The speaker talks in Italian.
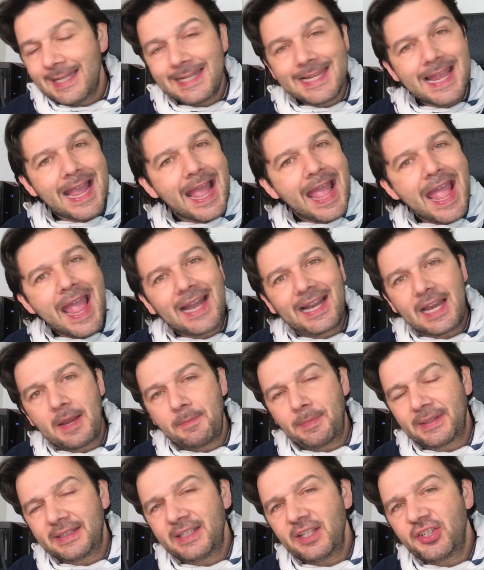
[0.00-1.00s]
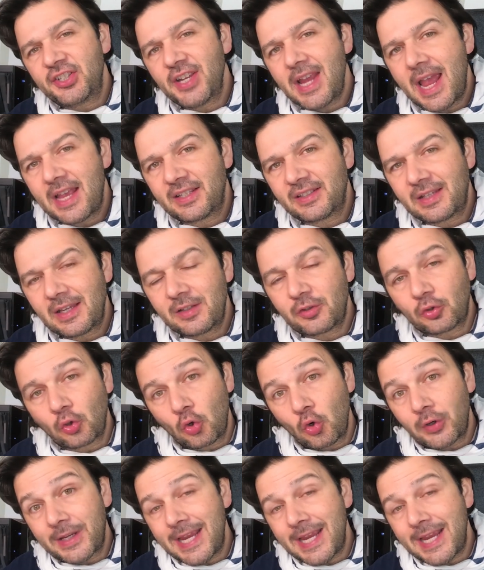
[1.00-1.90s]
gli aerei per DCS sono